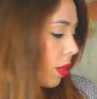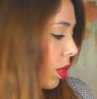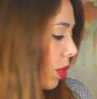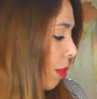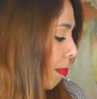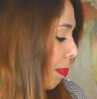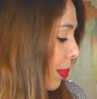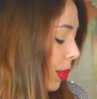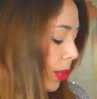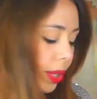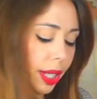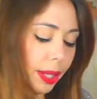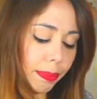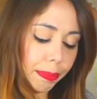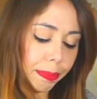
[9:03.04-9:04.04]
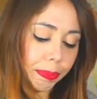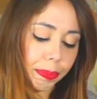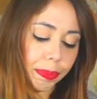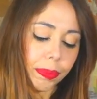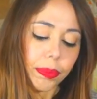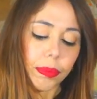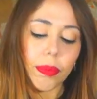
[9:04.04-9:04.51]
ho poi
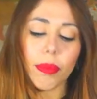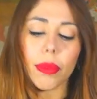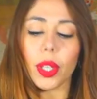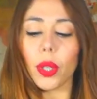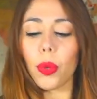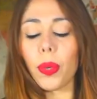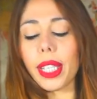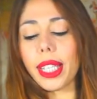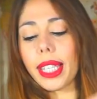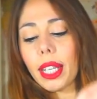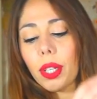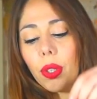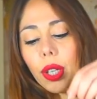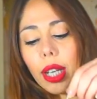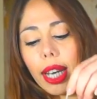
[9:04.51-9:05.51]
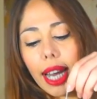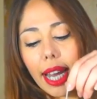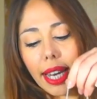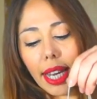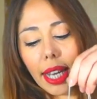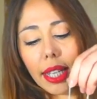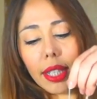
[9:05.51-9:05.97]
questa
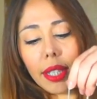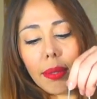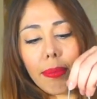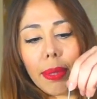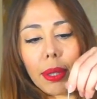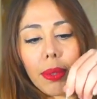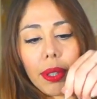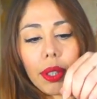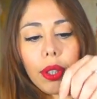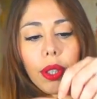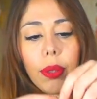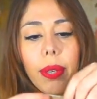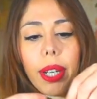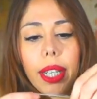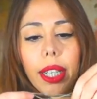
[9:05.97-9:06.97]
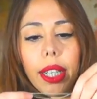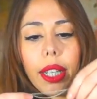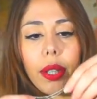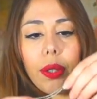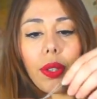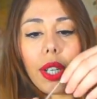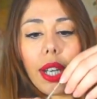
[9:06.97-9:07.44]
collana per quanto riguarda
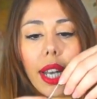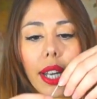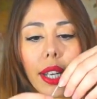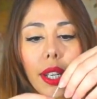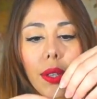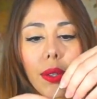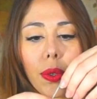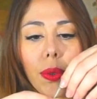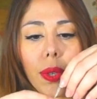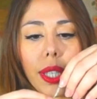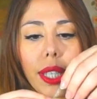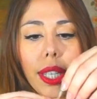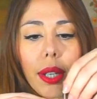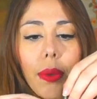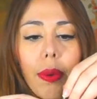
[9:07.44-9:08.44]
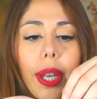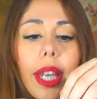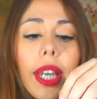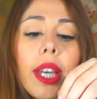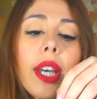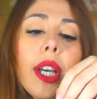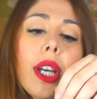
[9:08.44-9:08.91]
le collane ho questa
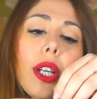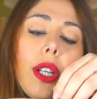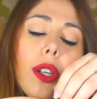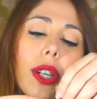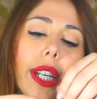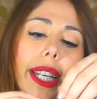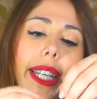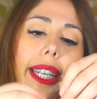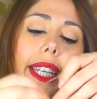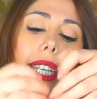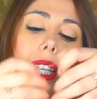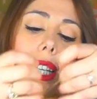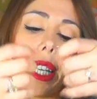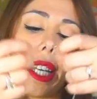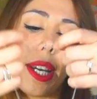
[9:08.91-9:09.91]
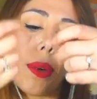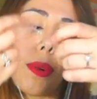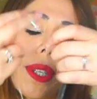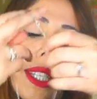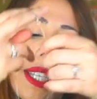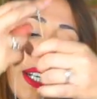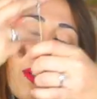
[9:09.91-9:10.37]
qui gli orecchini e
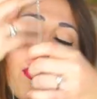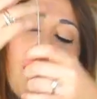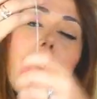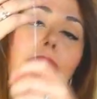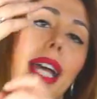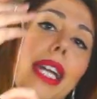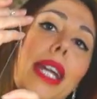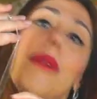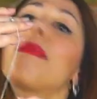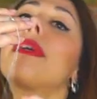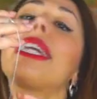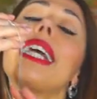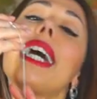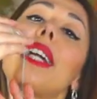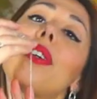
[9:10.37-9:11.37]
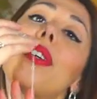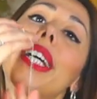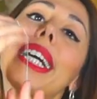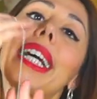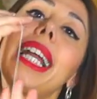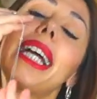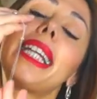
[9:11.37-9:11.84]
questa collana me li hanno
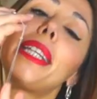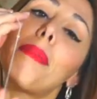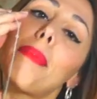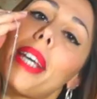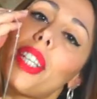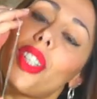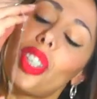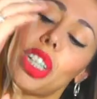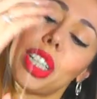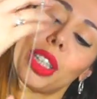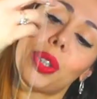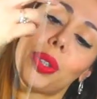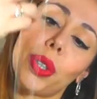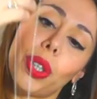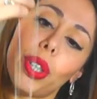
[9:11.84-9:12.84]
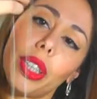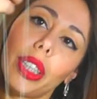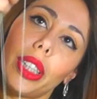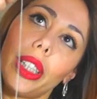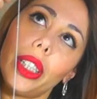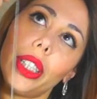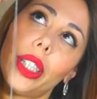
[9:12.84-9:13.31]
regalati i miei
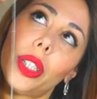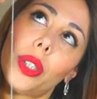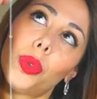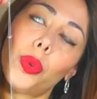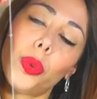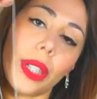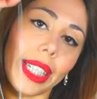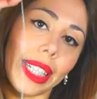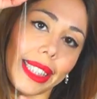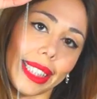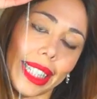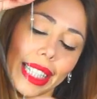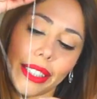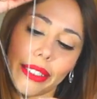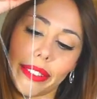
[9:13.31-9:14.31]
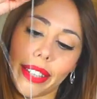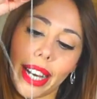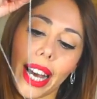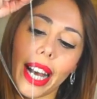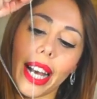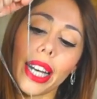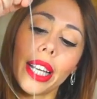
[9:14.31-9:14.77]
genitori due natali
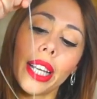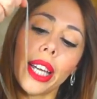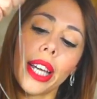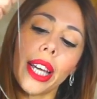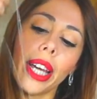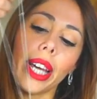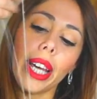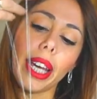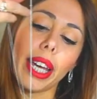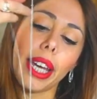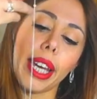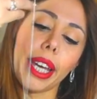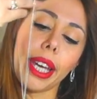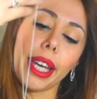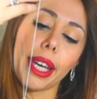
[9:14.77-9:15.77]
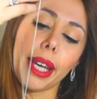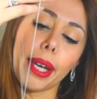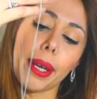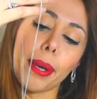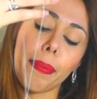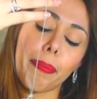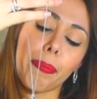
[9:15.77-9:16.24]
fa
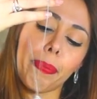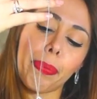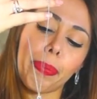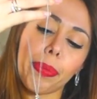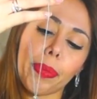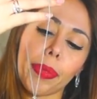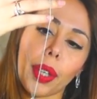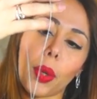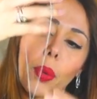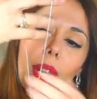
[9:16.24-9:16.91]
e, ehm,